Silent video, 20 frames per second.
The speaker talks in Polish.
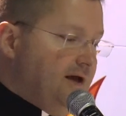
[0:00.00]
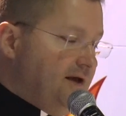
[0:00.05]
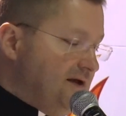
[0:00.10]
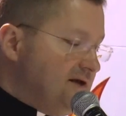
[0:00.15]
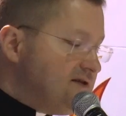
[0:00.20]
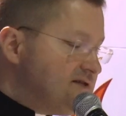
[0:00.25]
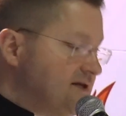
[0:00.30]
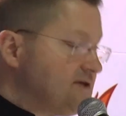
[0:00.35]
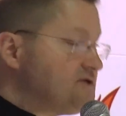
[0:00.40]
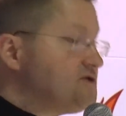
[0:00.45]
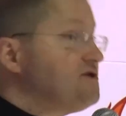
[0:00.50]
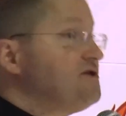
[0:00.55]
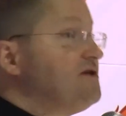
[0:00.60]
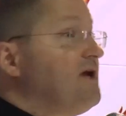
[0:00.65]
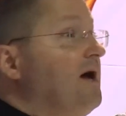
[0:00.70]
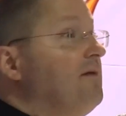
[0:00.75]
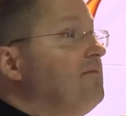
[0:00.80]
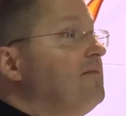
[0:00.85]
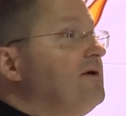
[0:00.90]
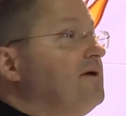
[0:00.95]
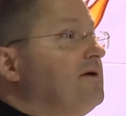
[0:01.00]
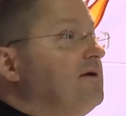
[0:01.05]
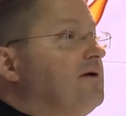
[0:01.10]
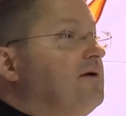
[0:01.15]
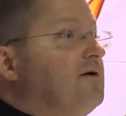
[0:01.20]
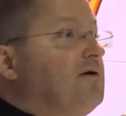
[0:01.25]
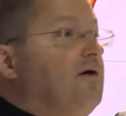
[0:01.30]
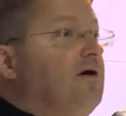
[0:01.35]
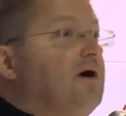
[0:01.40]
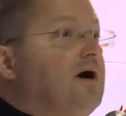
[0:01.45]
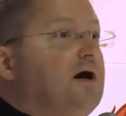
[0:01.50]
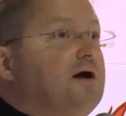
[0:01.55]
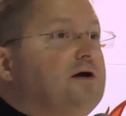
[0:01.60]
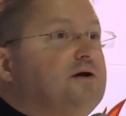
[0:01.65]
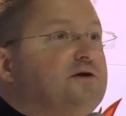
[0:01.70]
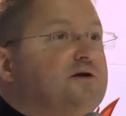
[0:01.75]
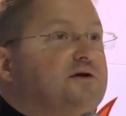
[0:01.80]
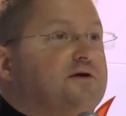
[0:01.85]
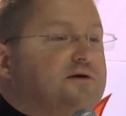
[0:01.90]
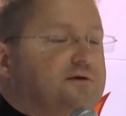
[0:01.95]
I zaczynamy,
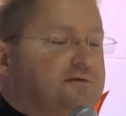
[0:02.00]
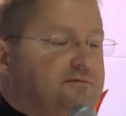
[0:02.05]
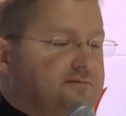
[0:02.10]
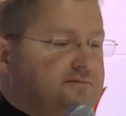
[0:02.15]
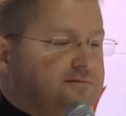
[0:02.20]
kochani,